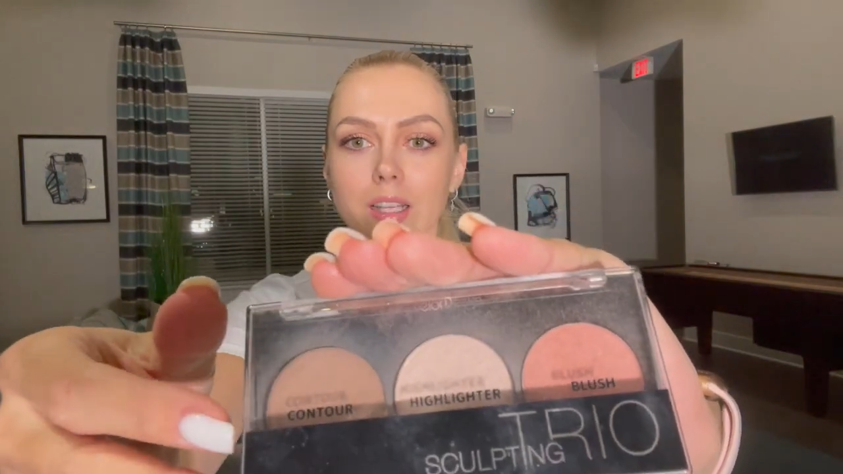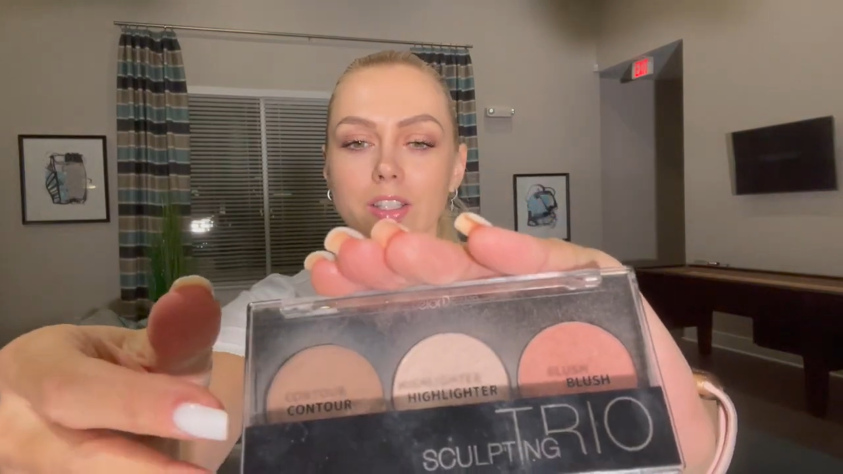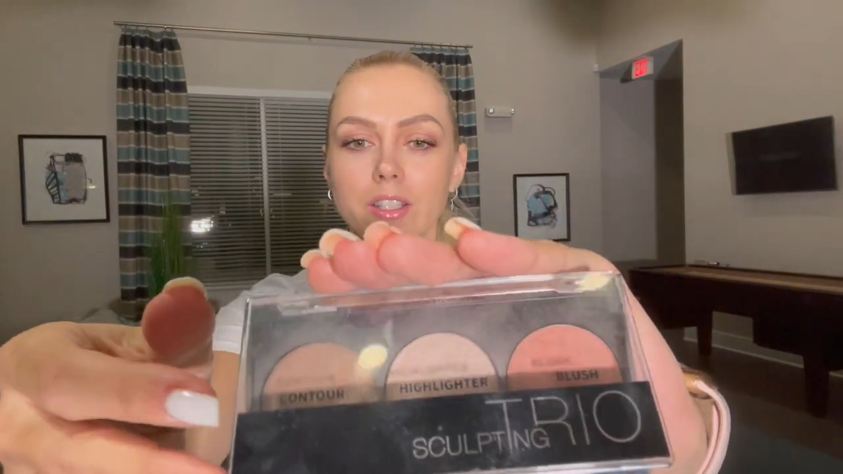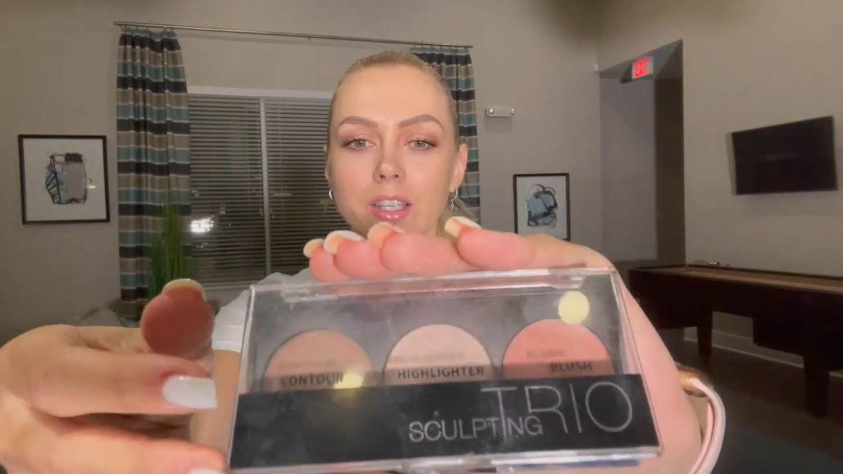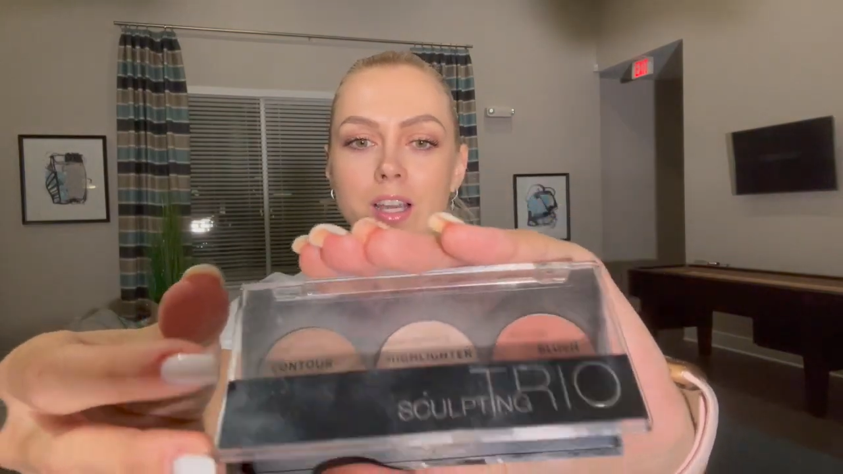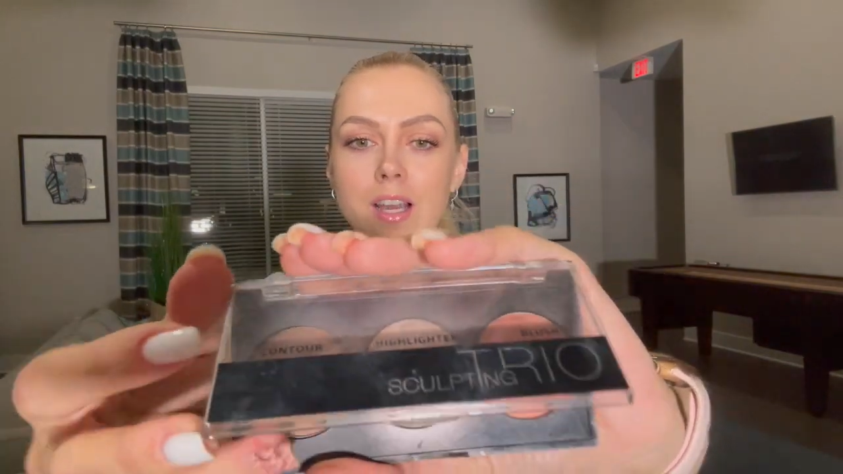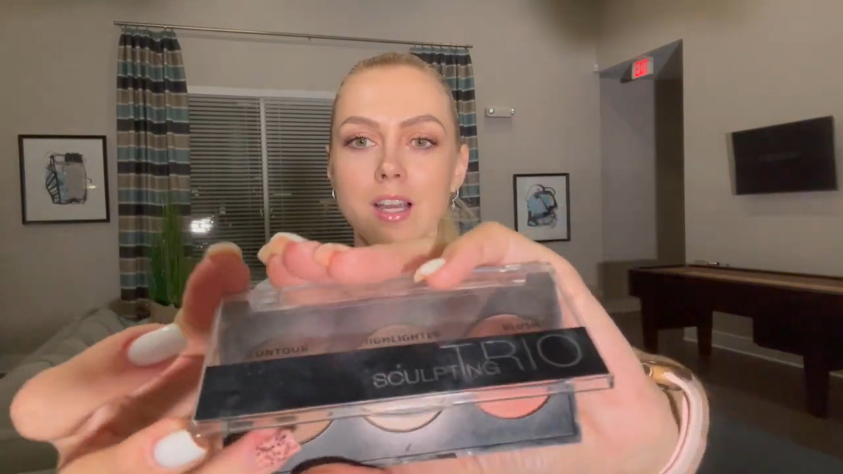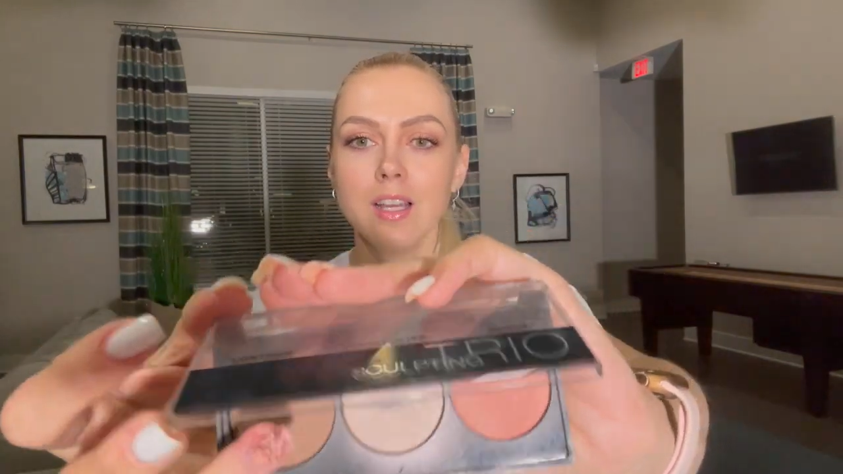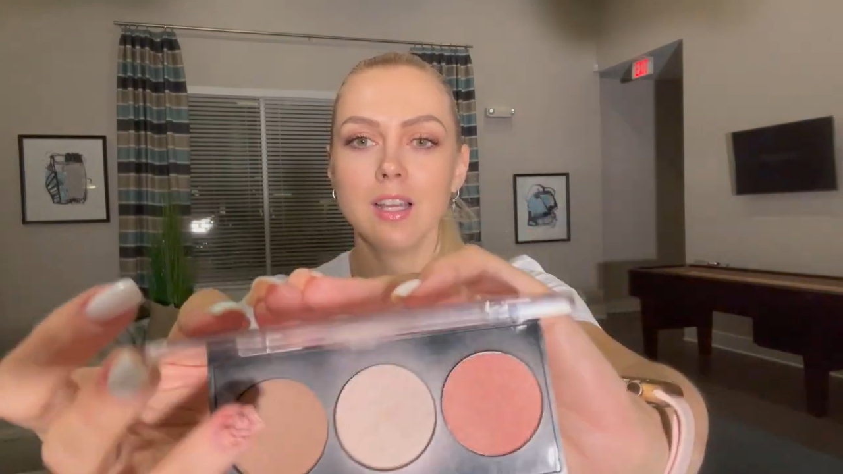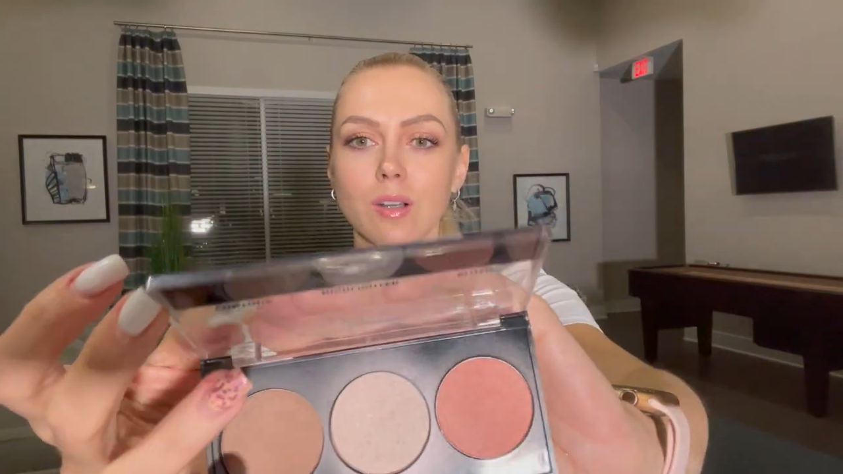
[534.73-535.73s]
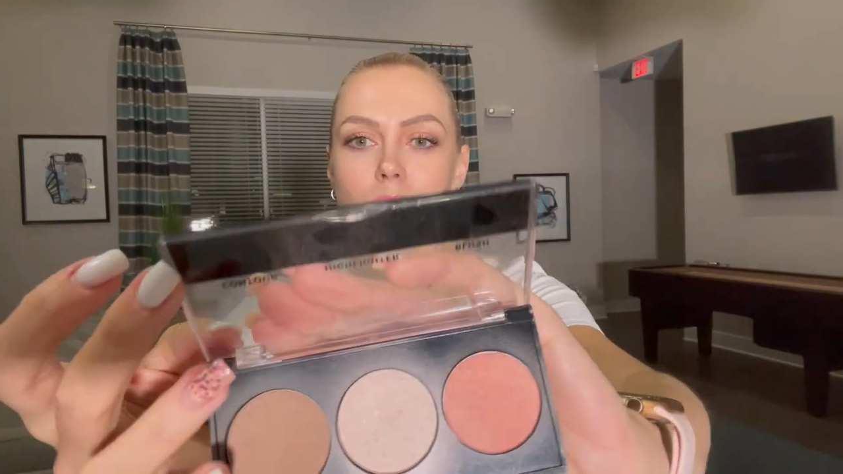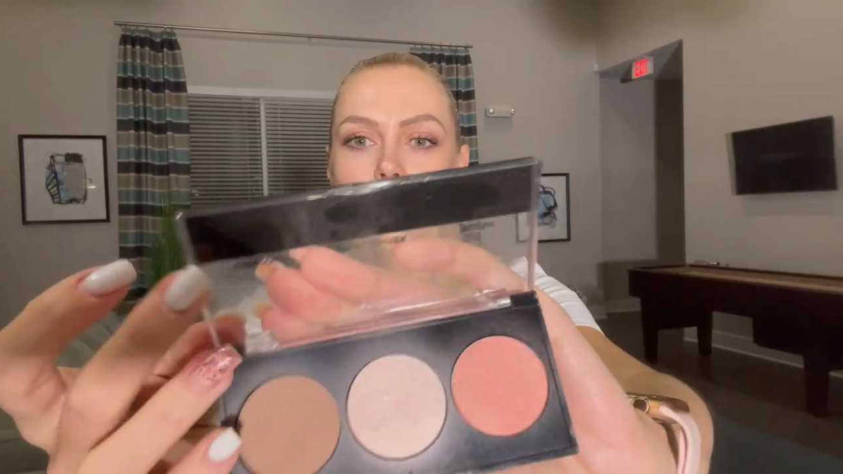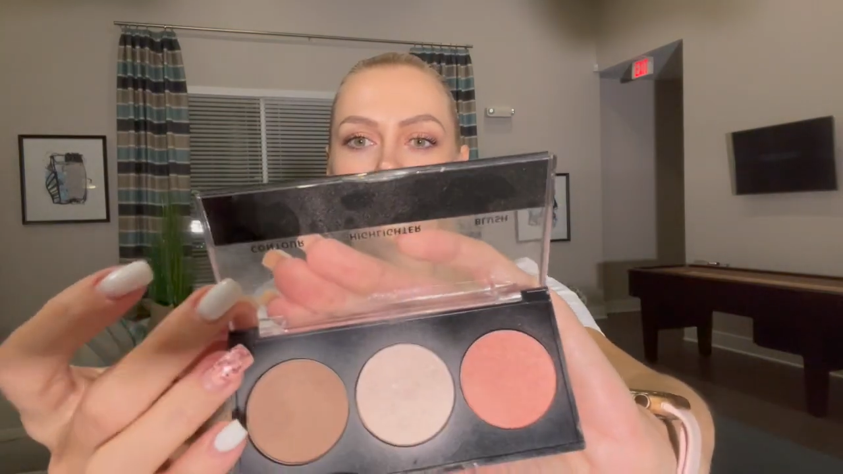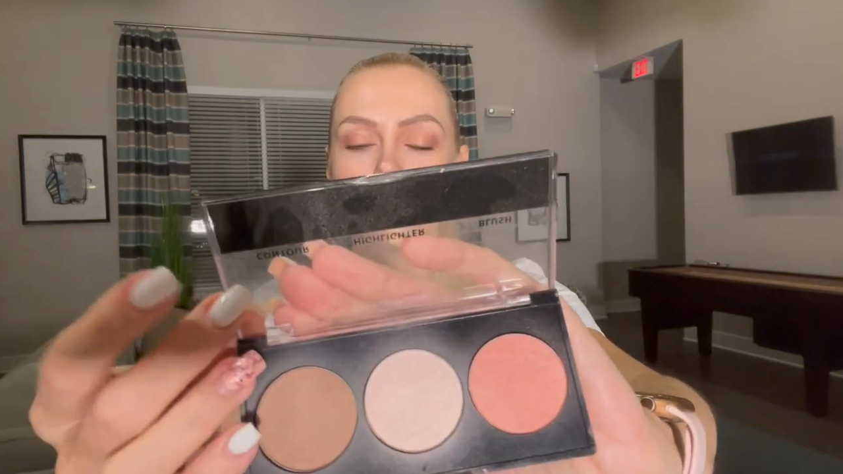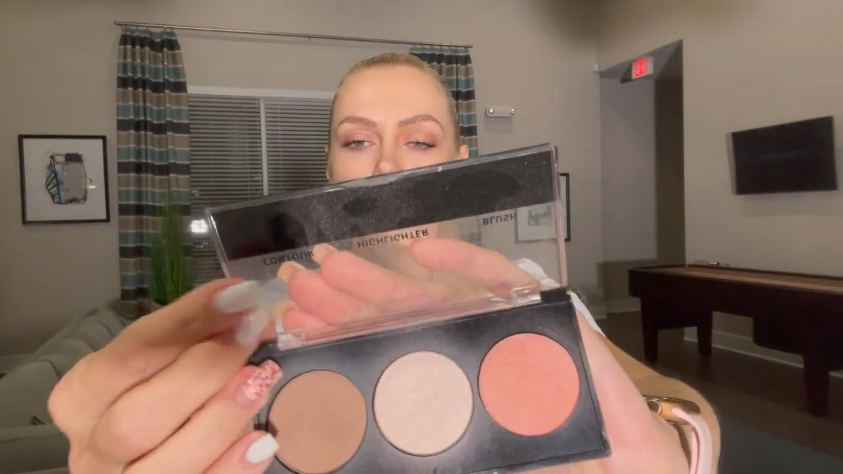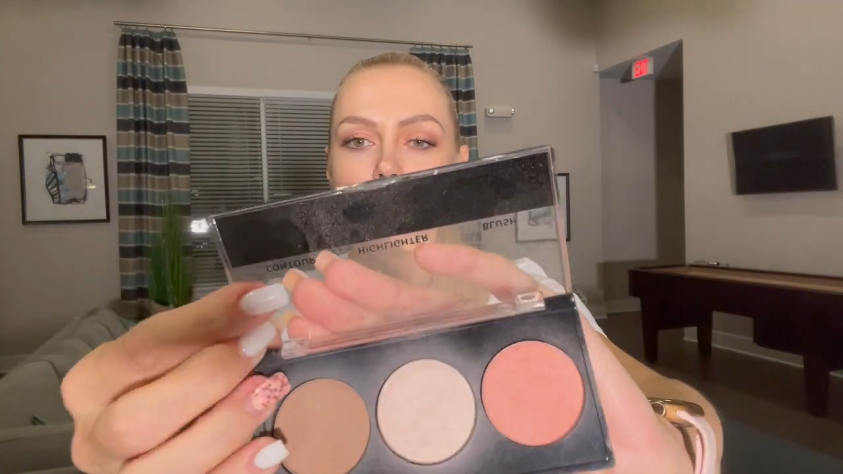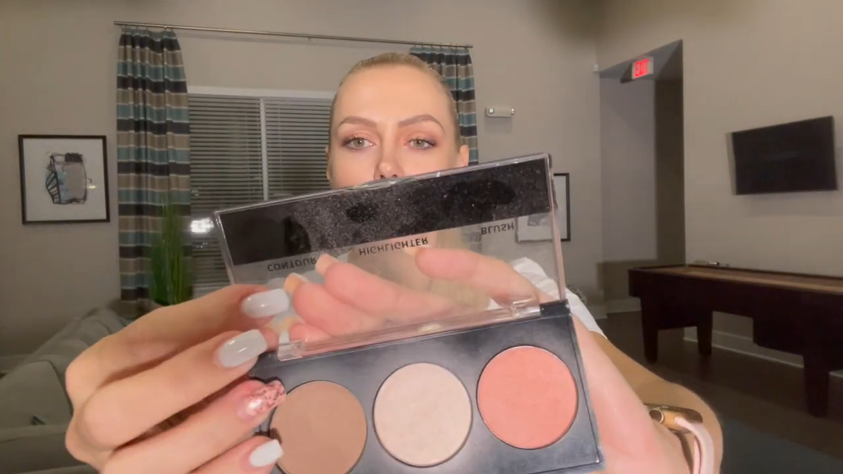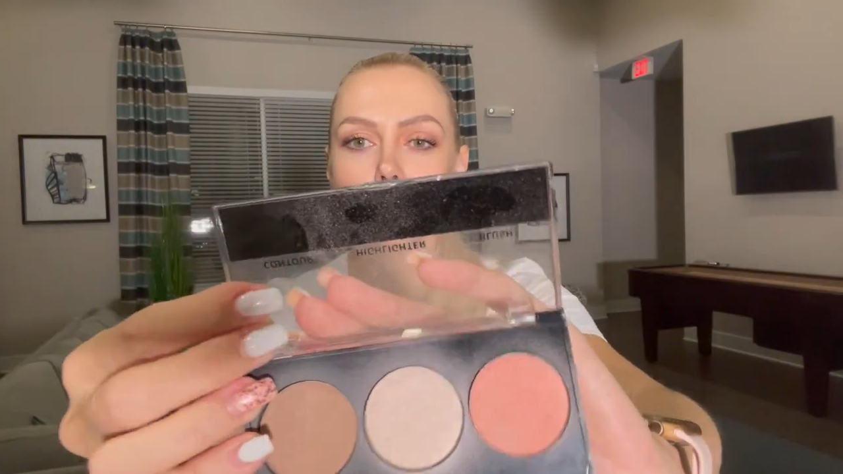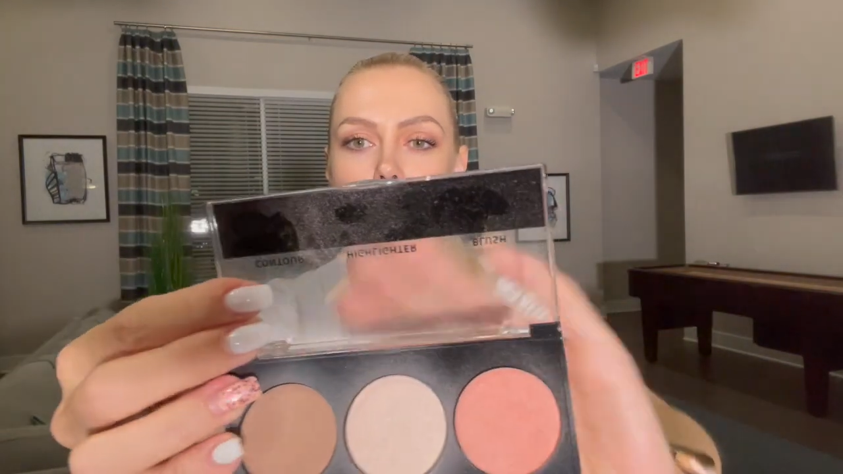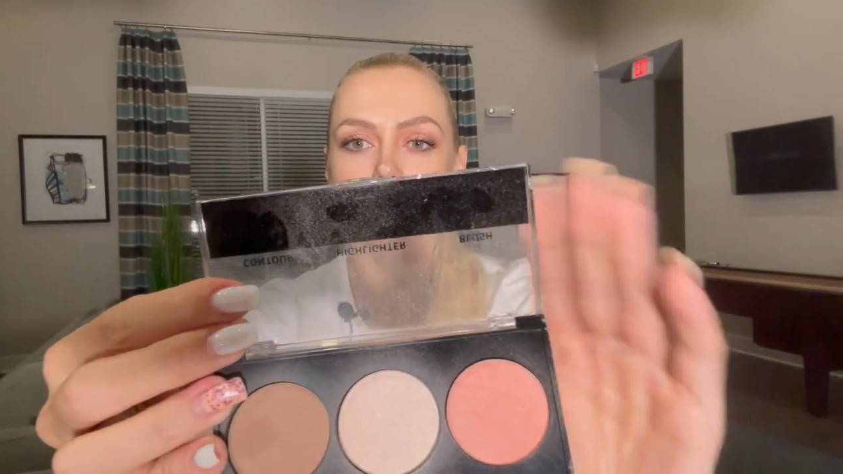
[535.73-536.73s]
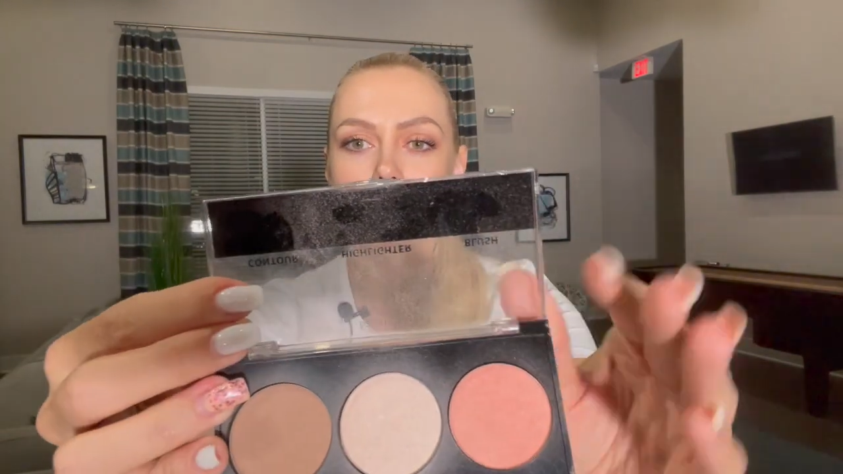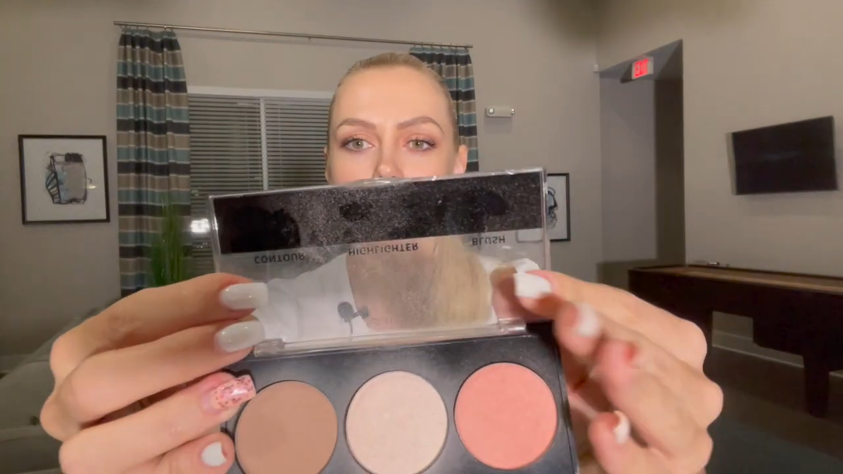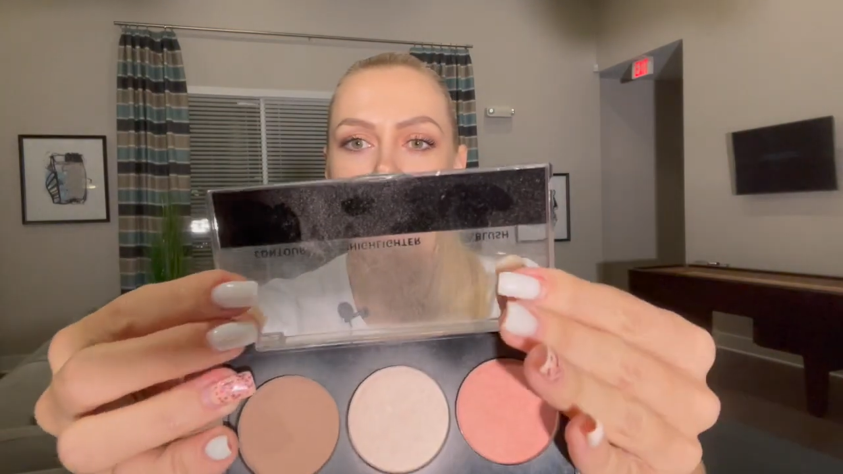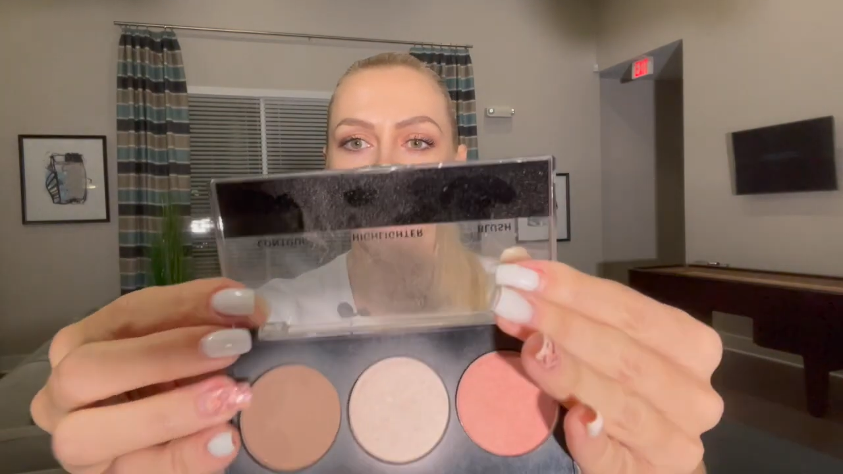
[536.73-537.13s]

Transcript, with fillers: Я э, хвалила ее неоднократно в